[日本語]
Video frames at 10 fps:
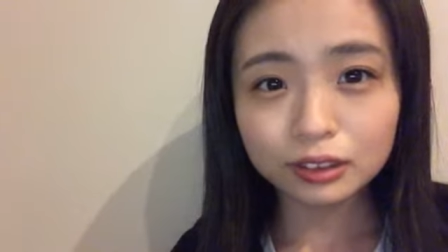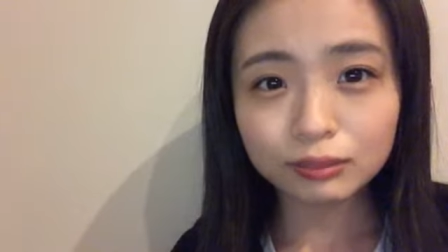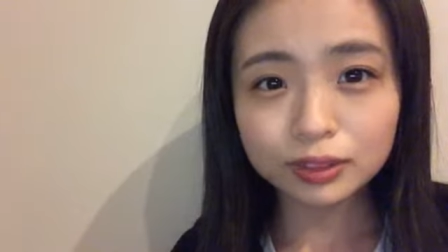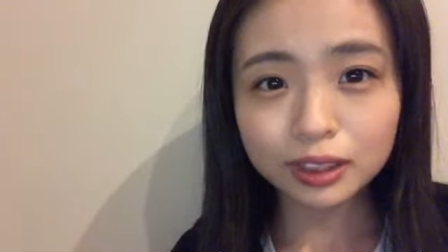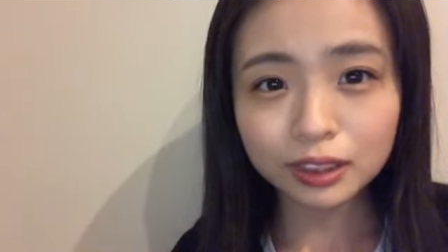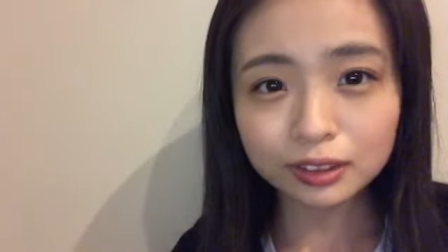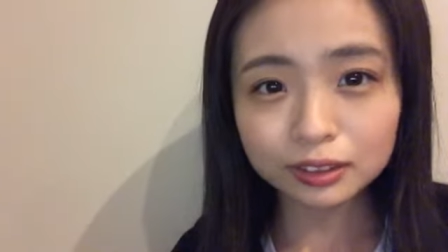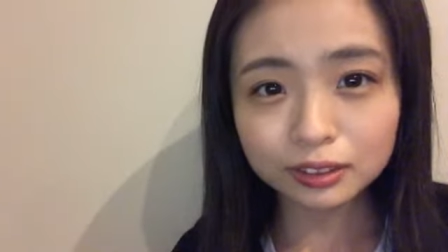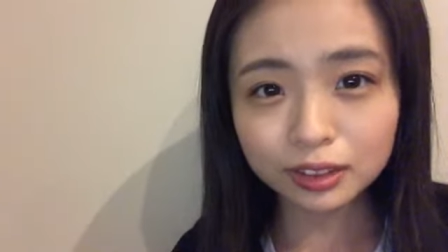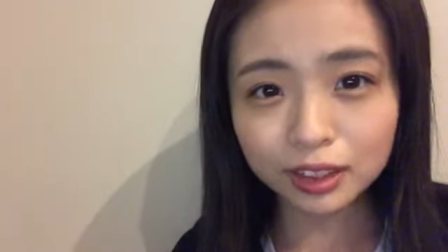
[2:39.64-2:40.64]
くまさん
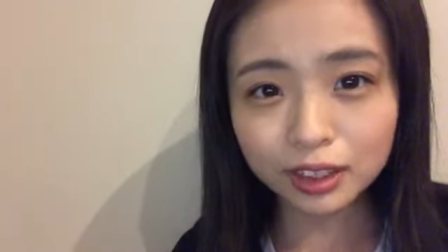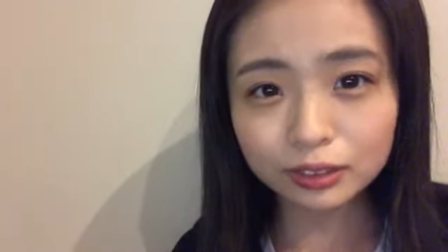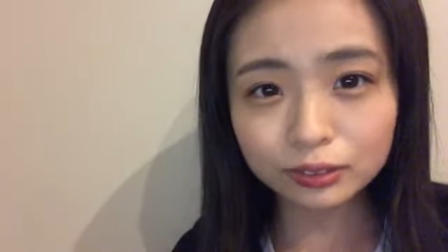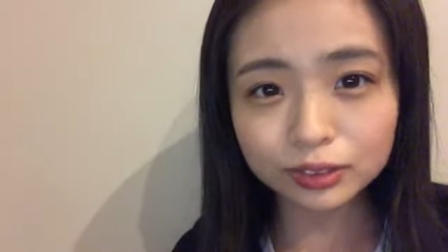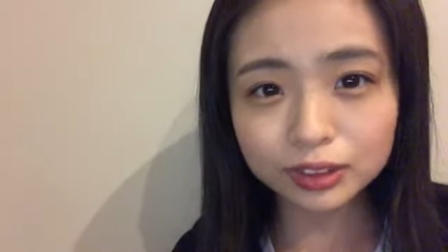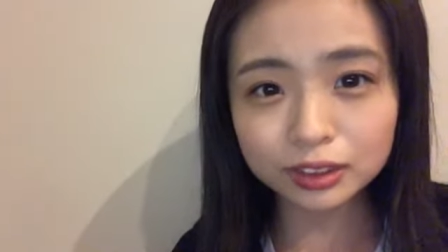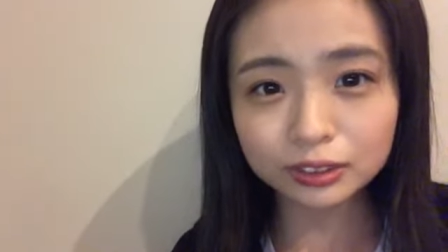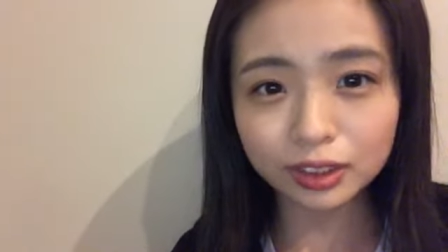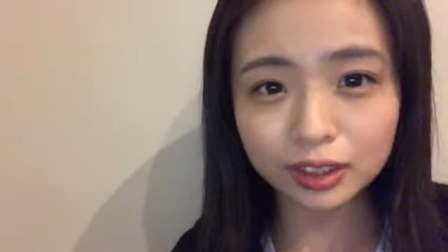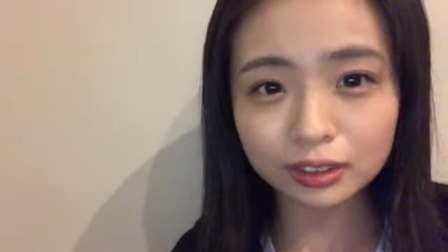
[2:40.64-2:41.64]
辛いの美味しい
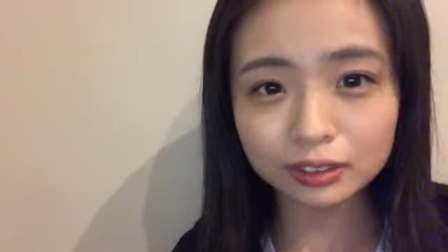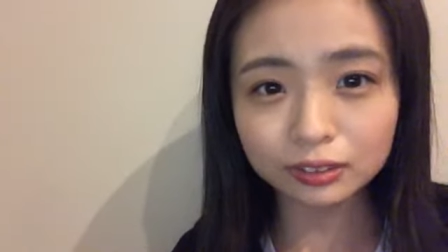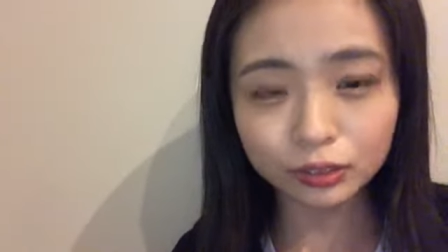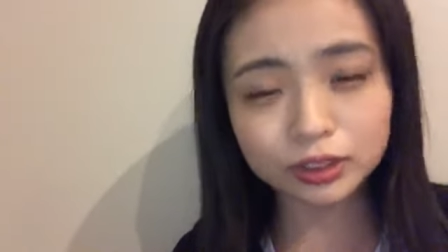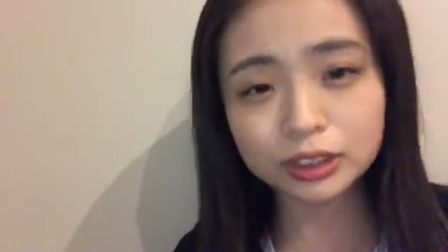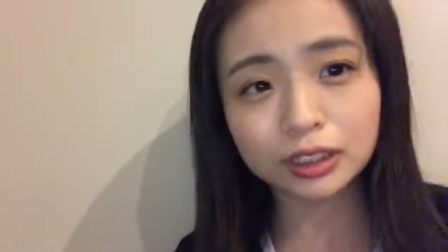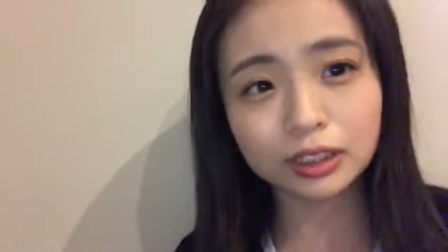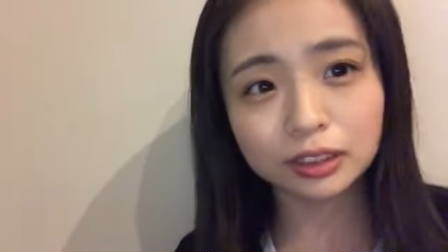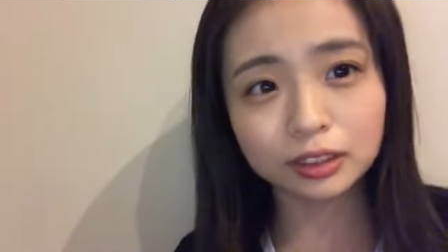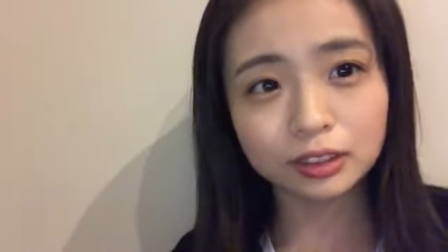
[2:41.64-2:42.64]
よね美味
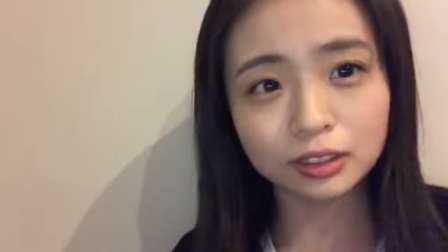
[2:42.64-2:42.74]
しい好